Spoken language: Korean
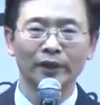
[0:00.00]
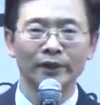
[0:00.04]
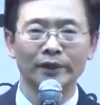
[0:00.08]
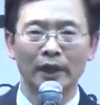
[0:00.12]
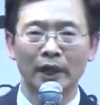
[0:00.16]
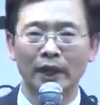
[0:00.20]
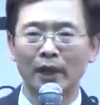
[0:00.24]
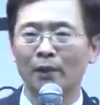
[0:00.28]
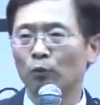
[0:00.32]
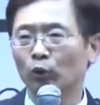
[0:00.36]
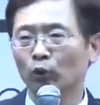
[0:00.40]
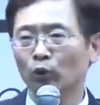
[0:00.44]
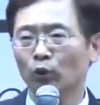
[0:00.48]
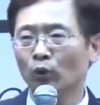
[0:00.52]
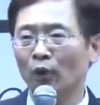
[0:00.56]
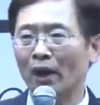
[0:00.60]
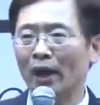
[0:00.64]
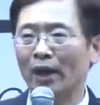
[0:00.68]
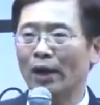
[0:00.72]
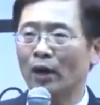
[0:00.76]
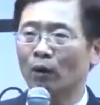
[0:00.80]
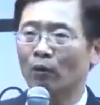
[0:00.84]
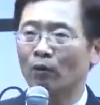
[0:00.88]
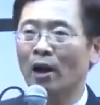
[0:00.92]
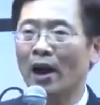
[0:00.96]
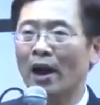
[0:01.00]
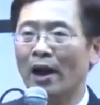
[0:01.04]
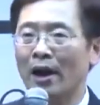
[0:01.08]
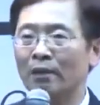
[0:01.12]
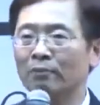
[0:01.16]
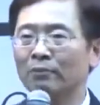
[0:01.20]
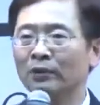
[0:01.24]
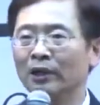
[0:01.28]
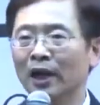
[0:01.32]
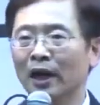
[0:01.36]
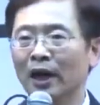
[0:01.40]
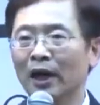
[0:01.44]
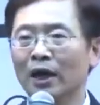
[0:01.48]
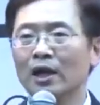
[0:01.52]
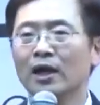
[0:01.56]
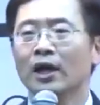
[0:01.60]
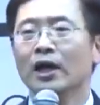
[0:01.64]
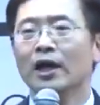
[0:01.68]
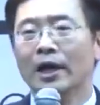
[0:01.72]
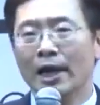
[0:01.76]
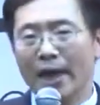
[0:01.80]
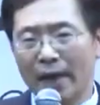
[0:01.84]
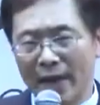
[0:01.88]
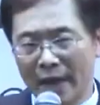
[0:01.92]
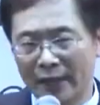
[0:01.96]
근데 제가 보통 해고를 안 합니다.
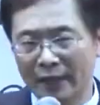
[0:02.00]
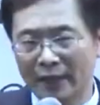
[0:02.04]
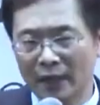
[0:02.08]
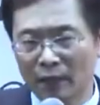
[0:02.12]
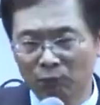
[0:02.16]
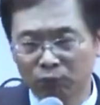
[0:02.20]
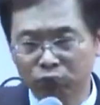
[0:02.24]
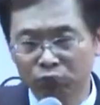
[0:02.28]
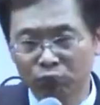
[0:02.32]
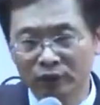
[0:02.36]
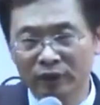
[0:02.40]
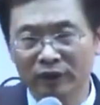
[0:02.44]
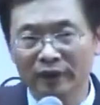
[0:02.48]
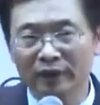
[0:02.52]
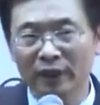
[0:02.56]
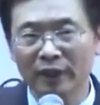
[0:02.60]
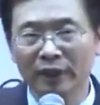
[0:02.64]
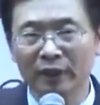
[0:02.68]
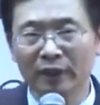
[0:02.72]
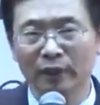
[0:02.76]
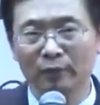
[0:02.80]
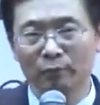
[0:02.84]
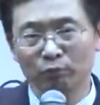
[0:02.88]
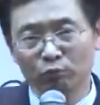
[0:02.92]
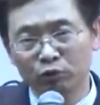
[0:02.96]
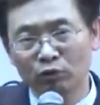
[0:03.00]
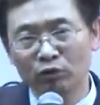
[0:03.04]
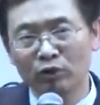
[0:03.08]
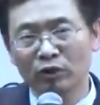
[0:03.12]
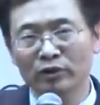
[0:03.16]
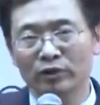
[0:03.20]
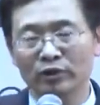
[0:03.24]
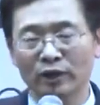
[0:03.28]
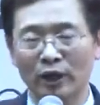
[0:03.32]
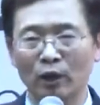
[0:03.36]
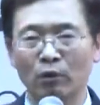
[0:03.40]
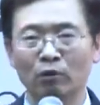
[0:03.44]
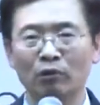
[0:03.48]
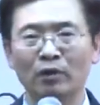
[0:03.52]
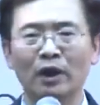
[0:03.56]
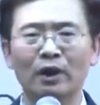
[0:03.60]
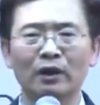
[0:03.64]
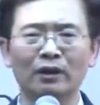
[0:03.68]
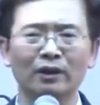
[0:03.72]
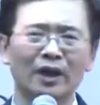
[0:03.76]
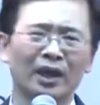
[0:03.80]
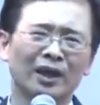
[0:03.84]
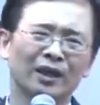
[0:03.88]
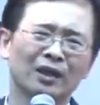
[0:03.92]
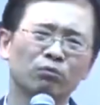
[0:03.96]
해당 부서장이 불러서 해고를
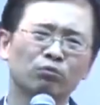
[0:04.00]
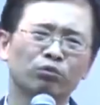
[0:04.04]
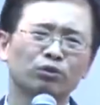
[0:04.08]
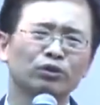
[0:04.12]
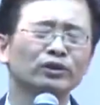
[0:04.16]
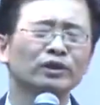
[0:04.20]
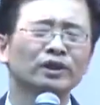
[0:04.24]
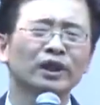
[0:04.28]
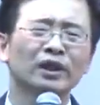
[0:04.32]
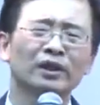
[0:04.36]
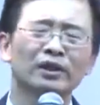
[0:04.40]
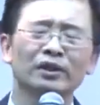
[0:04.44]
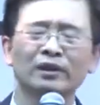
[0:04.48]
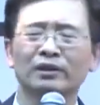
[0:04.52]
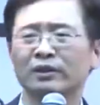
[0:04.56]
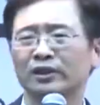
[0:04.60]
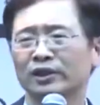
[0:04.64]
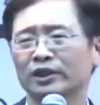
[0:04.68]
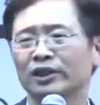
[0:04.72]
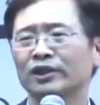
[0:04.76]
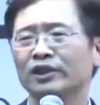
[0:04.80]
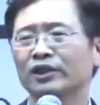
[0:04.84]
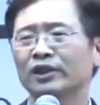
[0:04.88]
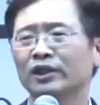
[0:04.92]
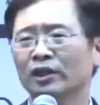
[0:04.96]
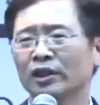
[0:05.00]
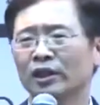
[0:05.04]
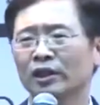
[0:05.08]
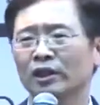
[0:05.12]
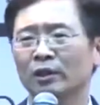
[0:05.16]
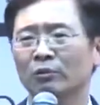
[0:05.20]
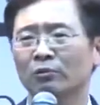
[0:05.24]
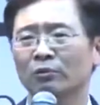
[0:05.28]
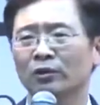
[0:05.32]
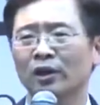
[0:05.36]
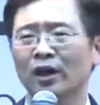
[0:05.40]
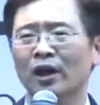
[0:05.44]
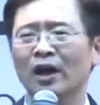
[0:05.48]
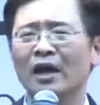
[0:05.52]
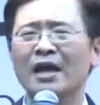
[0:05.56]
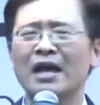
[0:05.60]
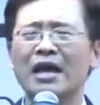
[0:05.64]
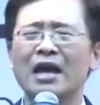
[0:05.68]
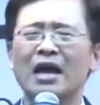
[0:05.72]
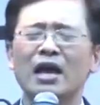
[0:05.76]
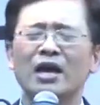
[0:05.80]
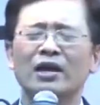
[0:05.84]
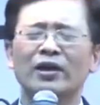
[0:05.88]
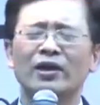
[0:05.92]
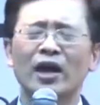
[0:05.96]
하는데 해당 부서장이 그런 지식이 없기 때문에
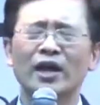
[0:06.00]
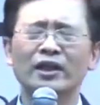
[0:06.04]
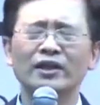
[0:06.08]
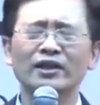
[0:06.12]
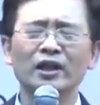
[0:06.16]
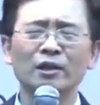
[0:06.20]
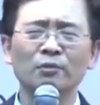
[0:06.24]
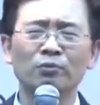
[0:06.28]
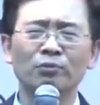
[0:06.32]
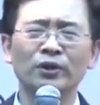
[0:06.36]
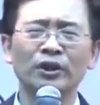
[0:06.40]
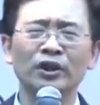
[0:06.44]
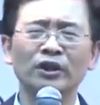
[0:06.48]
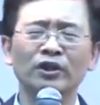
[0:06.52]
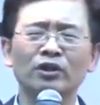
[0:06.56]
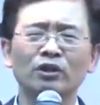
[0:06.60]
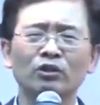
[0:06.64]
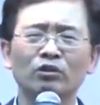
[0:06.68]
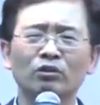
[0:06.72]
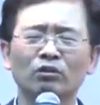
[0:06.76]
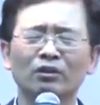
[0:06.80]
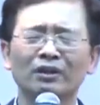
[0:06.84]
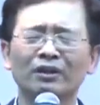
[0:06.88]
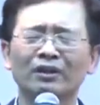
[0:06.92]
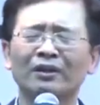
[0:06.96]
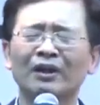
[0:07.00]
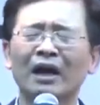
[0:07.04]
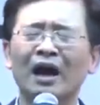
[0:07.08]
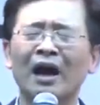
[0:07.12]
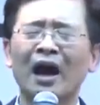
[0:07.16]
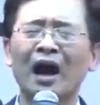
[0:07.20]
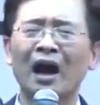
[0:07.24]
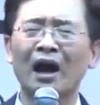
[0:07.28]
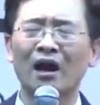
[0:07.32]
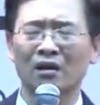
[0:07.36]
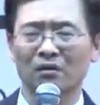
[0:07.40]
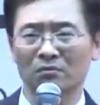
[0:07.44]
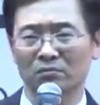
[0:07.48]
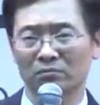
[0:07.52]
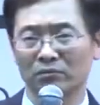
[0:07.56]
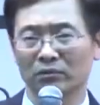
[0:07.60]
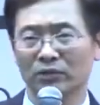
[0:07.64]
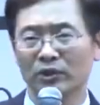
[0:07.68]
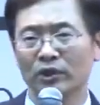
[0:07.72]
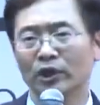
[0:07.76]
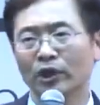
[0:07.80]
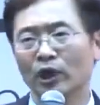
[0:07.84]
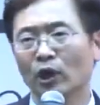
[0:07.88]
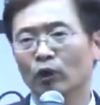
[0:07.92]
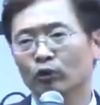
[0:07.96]
굉장히 비인격적으로 너 나가
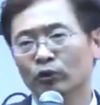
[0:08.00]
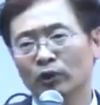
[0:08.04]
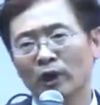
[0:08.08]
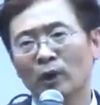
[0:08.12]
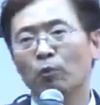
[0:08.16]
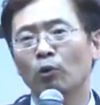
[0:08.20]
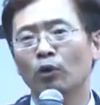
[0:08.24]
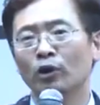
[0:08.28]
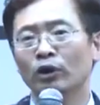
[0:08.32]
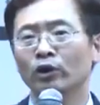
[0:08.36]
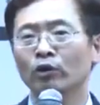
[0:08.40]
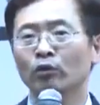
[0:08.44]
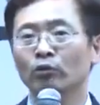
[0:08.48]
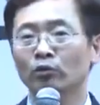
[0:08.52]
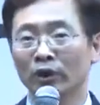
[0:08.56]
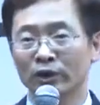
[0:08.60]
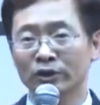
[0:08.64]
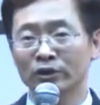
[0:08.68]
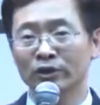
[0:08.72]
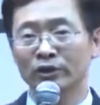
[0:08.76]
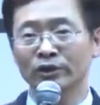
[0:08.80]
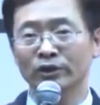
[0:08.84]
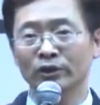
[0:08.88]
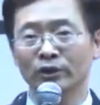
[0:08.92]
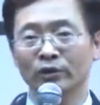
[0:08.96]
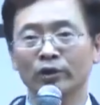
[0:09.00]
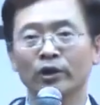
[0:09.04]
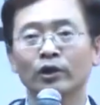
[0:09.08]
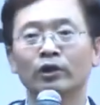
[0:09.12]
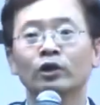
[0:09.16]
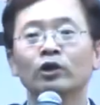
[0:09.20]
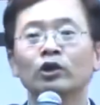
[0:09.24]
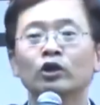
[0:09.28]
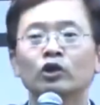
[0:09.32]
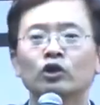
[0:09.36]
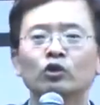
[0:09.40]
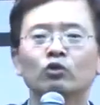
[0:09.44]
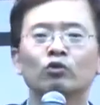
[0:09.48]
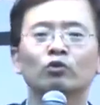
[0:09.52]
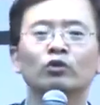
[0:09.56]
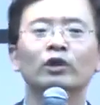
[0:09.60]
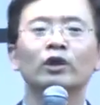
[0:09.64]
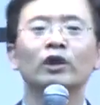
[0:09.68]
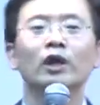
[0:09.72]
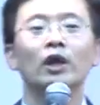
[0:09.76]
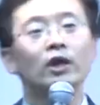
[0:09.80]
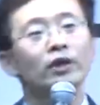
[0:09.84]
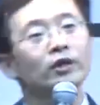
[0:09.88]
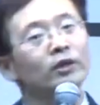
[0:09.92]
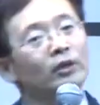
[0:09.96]
이렇게 해가 내보낸 경우가 있었어요. 그리고 그
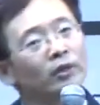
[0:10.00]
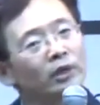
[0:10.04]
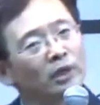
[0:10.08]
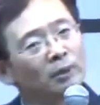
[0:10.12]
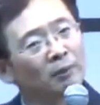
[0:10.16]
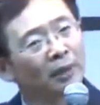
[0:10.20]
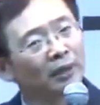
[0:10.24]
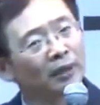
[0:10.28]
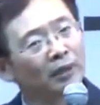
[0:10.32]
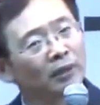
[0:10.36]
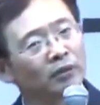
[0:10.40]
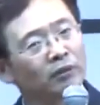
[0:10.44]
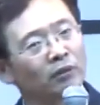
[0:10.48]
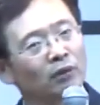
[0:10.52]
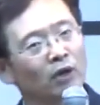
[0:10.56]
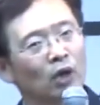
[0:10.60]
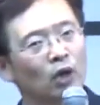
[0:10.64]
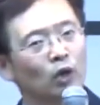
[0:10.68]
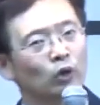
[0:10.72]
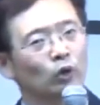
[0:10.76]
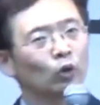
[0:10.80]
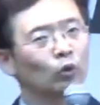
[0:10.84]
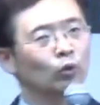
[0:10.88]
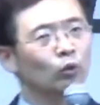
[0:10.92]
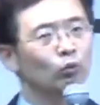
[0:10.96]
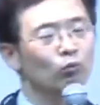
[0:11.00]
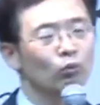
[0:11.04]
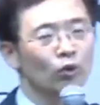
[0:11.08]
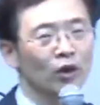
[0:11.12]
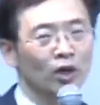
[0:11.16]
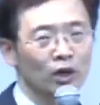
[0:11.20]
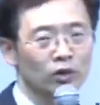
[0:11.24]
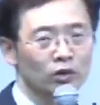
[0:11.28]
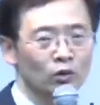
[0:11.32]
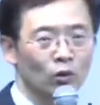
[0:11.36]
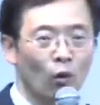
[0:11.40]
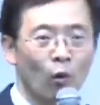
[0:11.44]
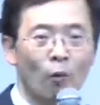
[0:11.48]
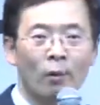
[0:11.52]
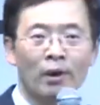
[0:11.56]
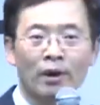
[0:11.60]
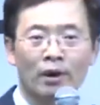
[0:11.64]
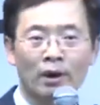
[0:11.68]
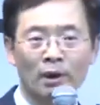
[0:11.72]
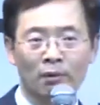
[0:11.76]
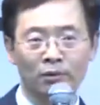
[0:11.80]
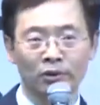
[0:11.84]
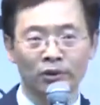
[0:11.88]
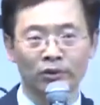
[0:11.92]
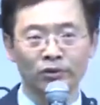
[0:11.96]
여직원이 열이 받아서 노동부에 가서
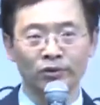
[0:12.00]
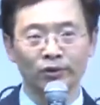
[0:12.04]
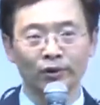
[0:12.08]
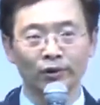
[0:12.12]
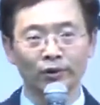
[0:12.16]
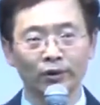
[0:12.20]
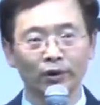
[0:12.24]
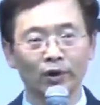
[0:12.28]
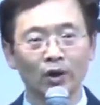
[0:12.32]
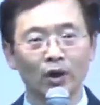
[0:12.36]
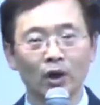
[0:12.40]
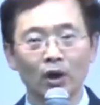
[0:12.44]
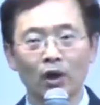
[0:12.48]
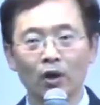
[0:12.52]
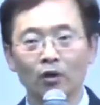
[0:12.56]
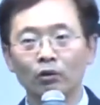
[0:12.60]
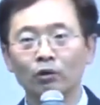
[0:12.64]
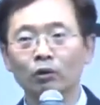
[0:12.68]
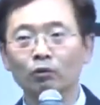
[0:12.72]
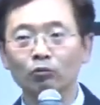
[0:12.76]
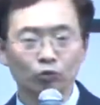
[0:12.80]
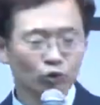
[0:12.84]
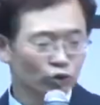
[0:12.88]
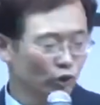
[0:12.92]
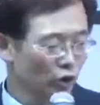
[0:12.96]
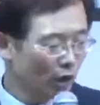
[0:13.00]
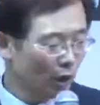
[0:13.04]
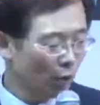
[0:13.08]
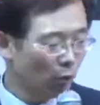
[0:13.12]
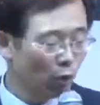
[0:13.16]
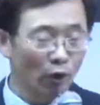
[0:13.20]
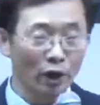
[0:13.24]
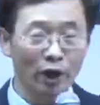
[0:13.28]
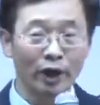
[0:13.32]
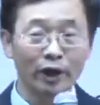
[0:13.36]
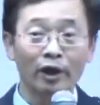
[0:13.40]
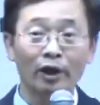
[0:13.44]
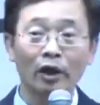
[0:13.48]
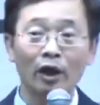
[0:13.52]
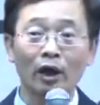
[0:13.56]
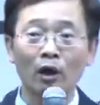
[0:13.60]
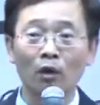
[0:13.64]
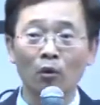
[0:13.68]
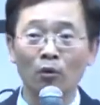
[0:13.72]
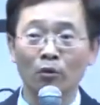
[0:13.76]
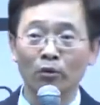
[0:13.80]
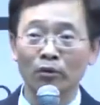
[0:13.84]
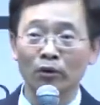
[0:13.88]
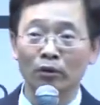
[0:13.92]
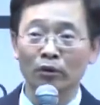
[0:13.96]
고발을 해버렸어요. 그 문제를 내보고
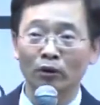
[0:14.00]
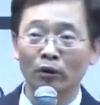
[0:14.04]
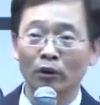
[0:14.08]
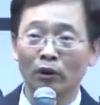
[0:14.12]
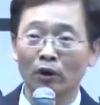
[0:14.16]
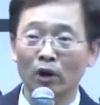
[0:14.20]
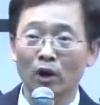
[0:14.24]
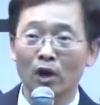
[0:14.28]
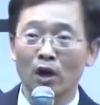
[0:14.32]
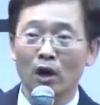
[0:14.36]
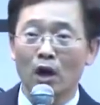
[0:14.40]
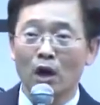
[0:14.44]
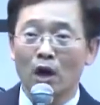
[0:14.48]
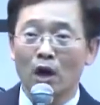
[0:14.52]
해결하라고 그러는 거예요.